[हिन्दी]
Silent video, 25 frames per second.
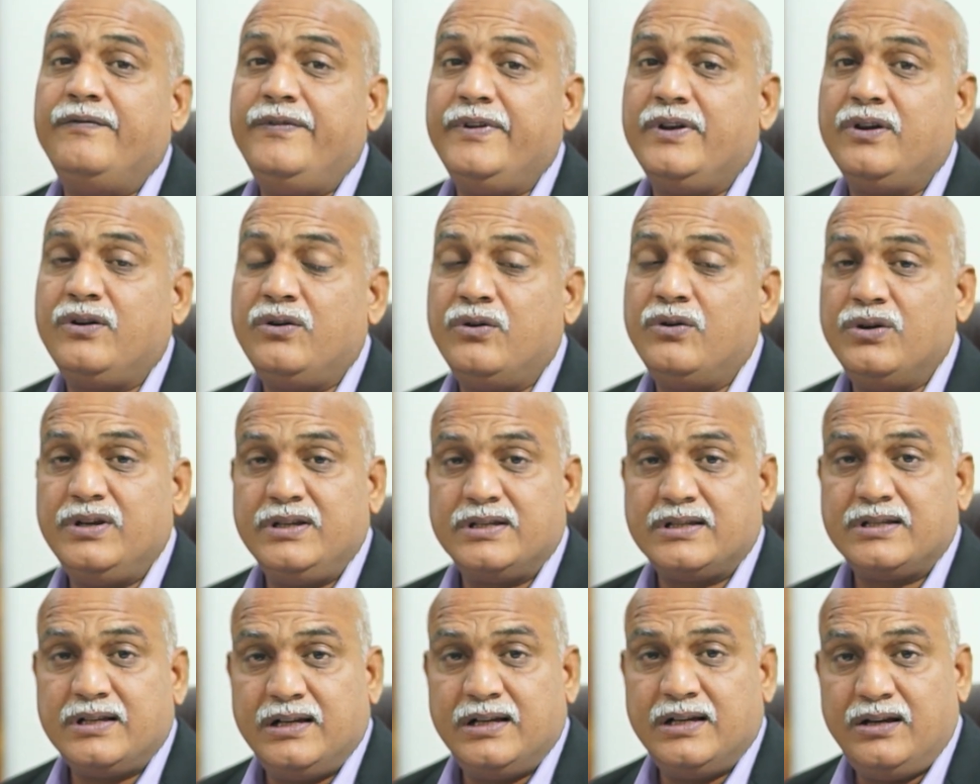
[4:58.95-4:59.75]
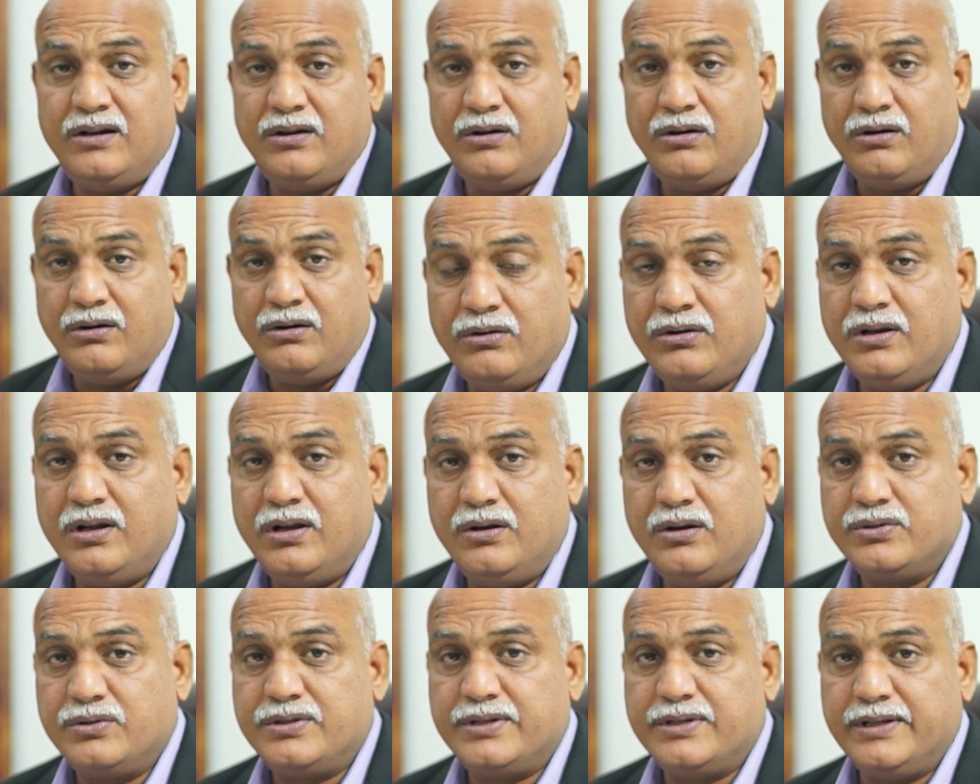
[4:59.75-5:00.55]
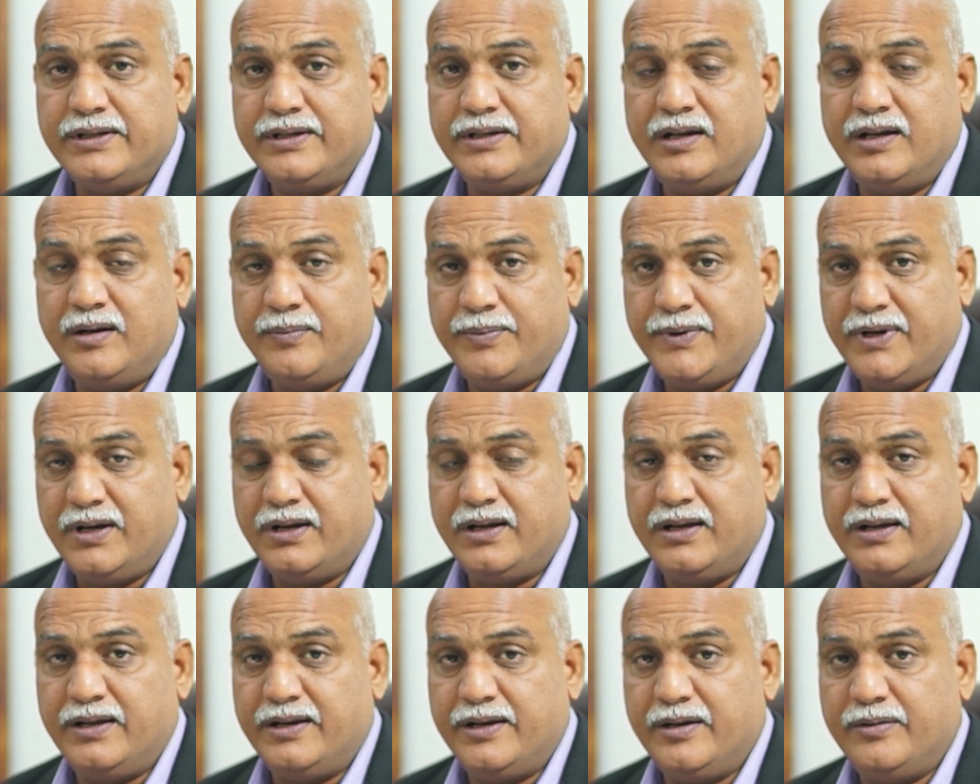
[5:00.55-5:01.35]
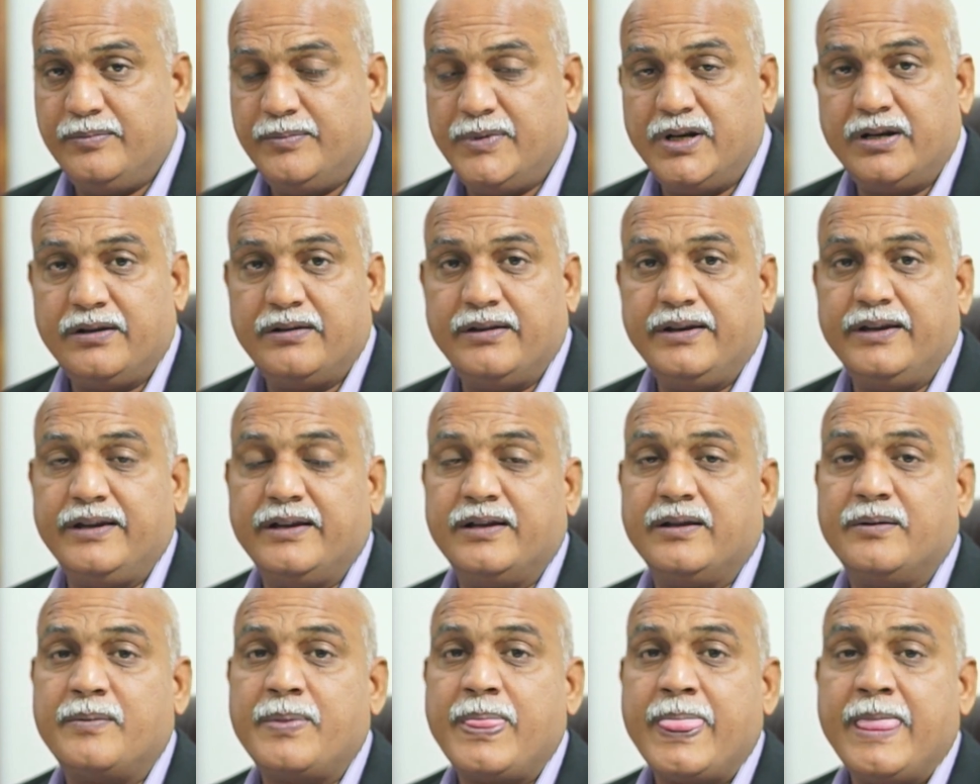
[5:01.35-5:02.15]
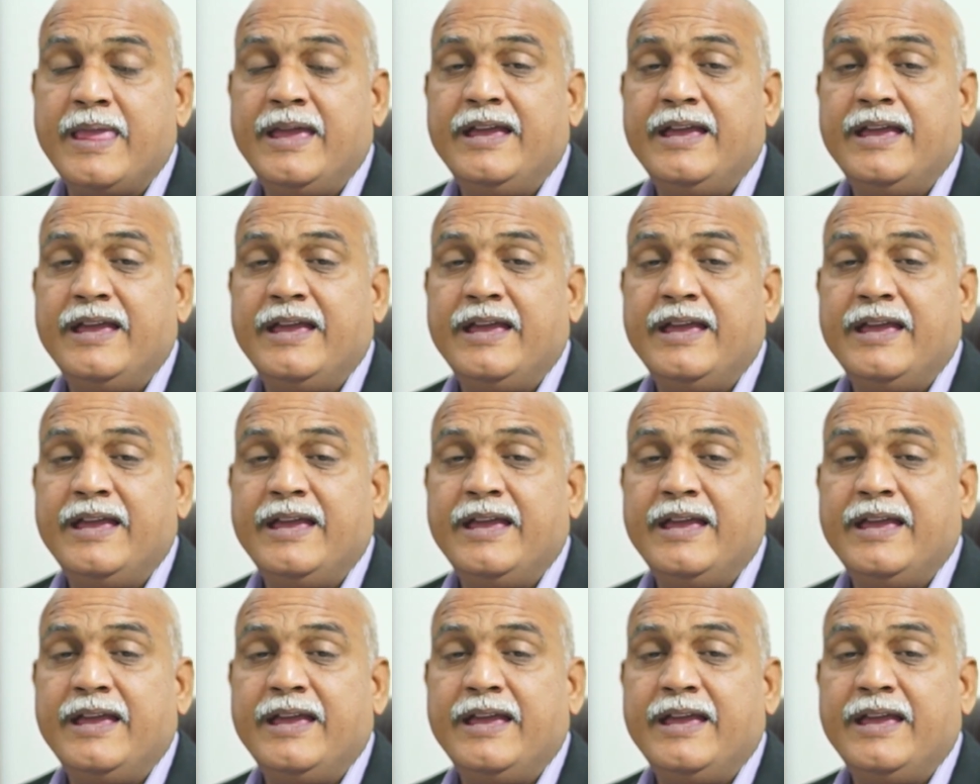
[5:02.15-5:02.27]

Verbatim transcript: विरगो इसका ऑन हाउस है अपना घर है मरकरी का